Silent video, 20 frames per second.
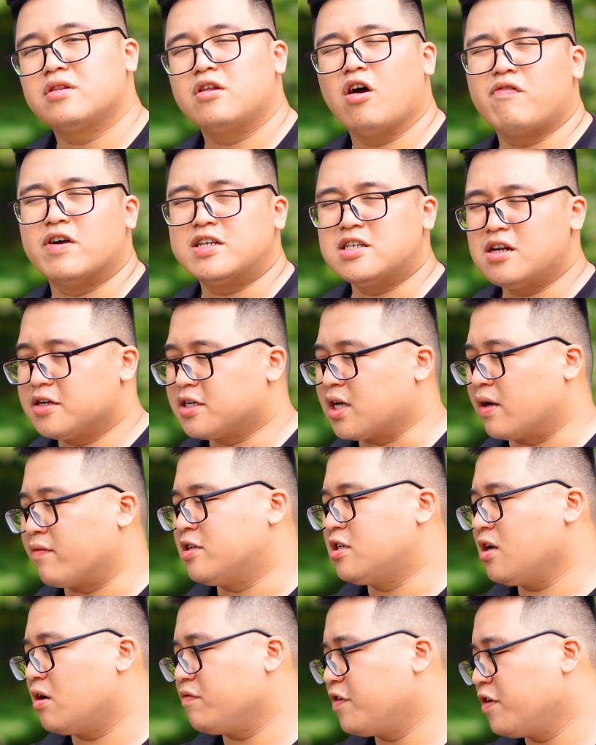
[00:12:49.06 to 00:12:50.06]
Thế là về chất lượng hình ảnh và
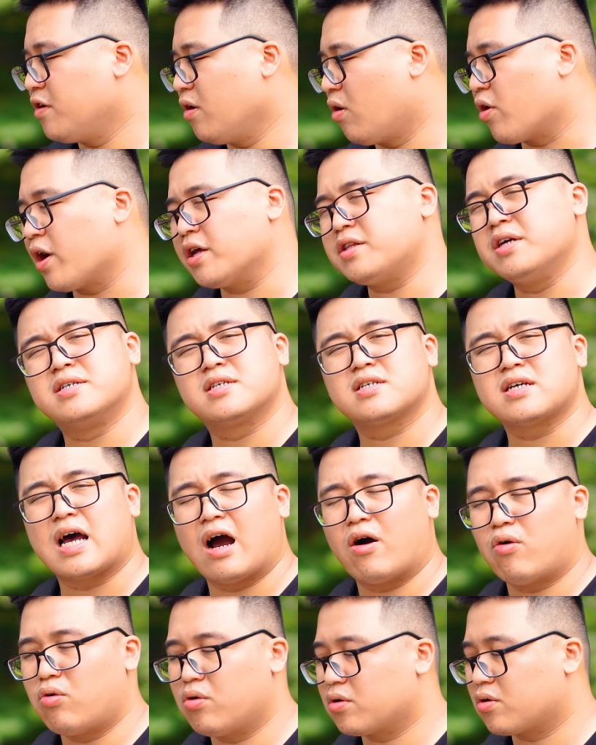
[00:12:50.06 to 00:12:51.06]
chất lượng video con này thì
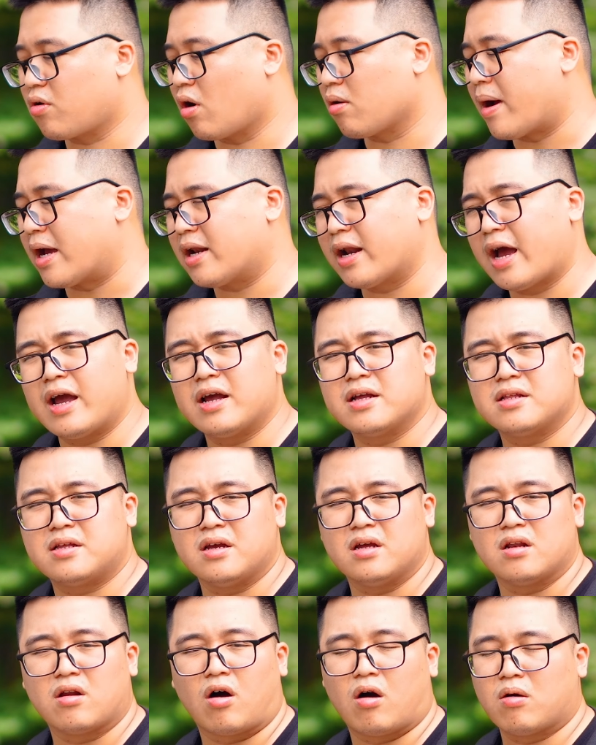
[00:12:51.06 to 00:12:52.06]
sao? Con máy này
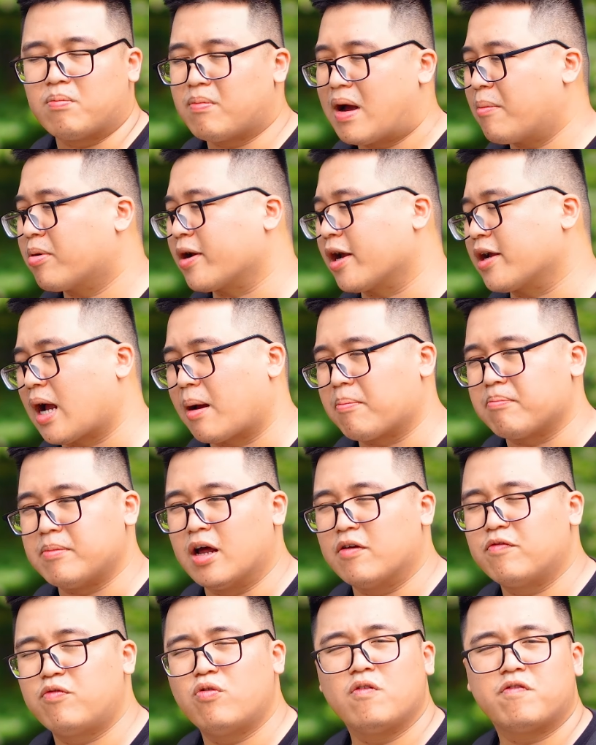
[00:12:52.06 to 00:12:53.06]
thì nó mang một cái cảm
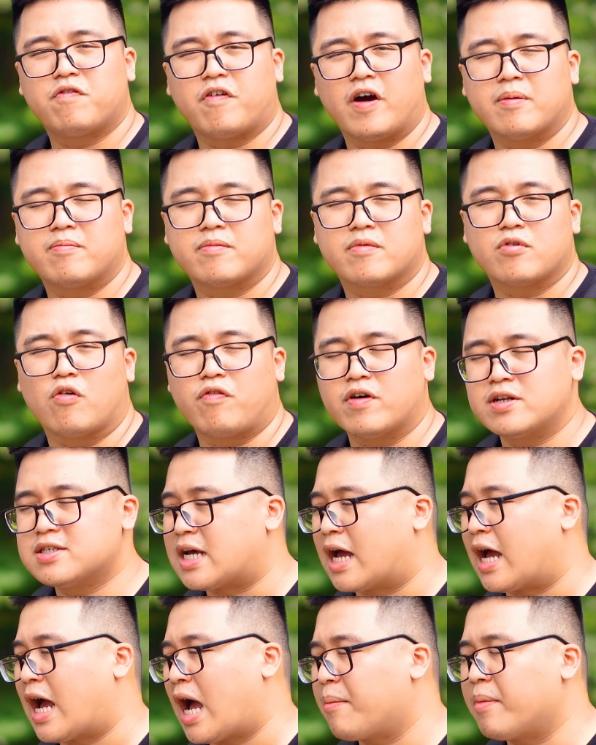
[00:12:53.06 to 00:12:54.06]
biến full frame, độ phân
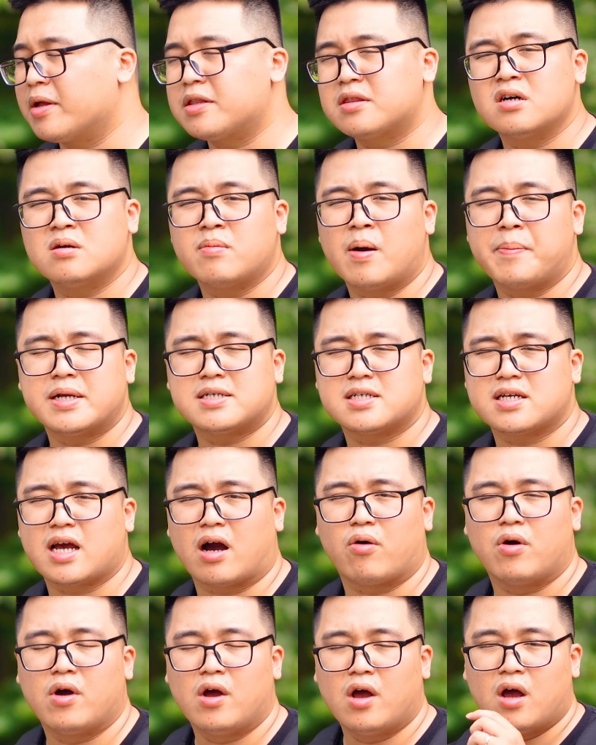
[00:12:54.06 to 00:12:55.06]
giải 24 megapixel
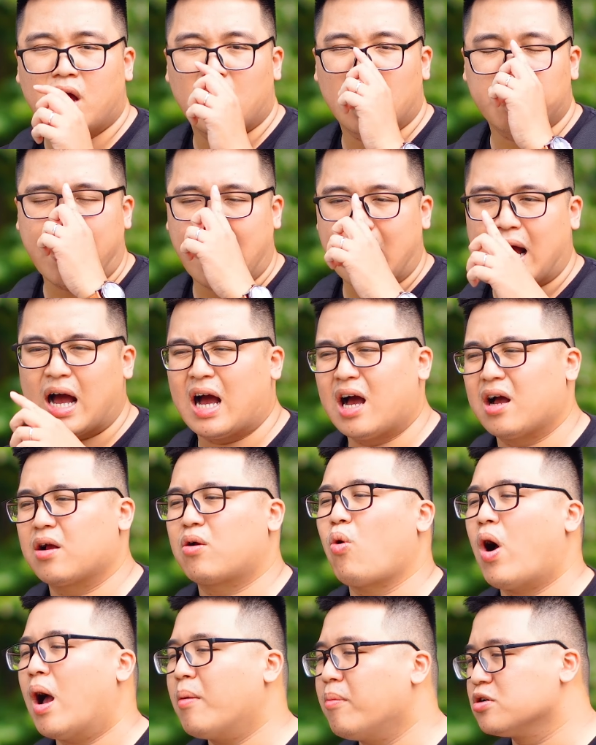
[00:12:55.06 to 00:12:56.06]
mà
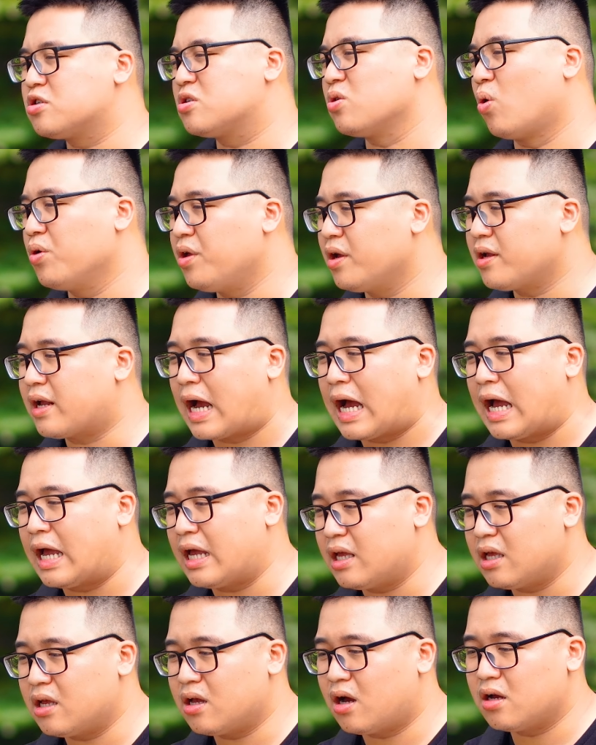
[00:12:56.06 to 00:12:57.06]
qua một số những
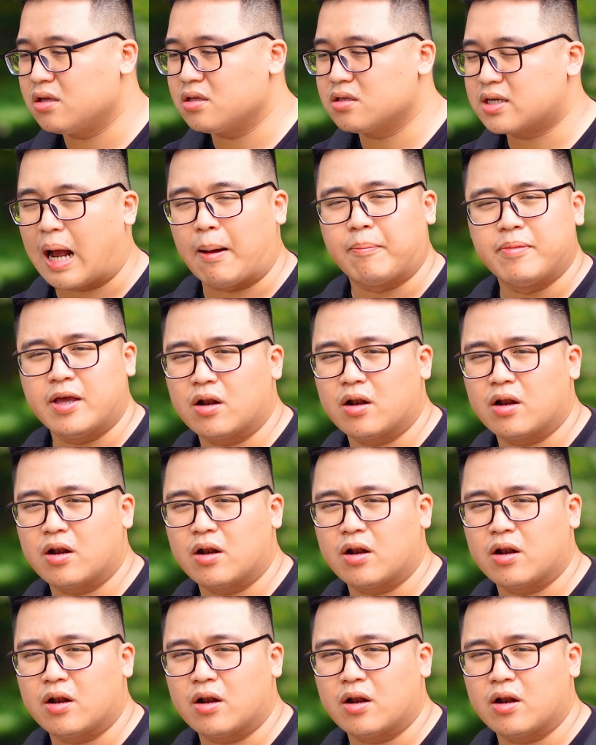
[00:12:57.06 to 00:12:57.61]
cái cảm